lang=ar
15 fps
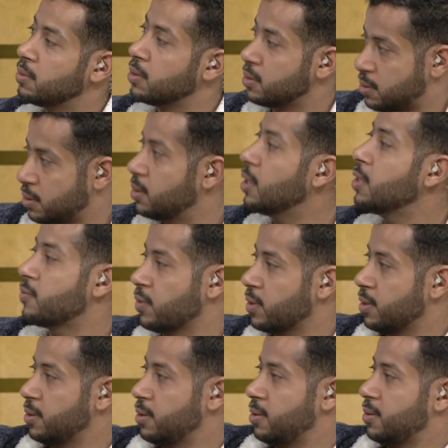تفضل انا
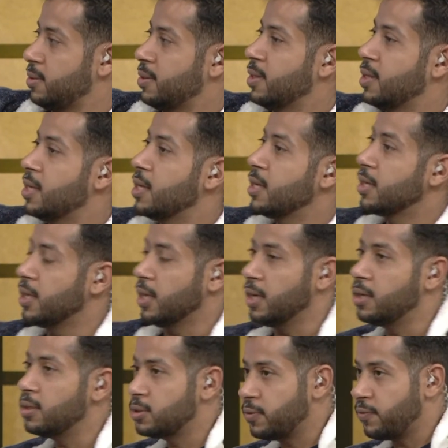تفضل انطلق
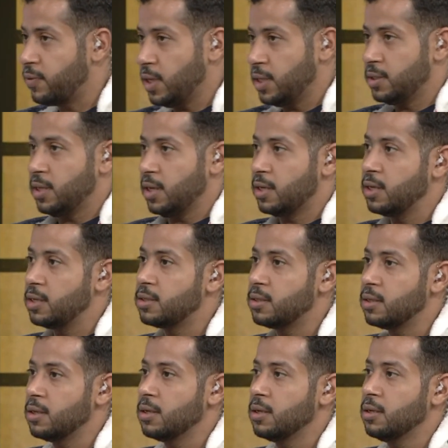يعني انا شوف يعني تاكيد
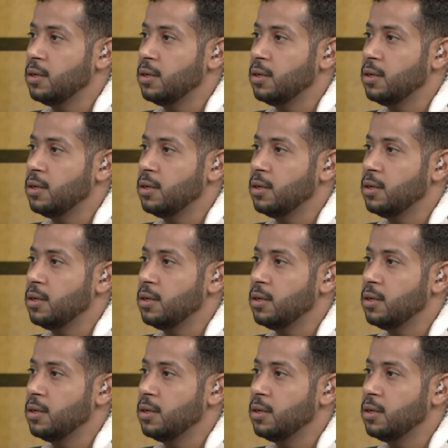آه،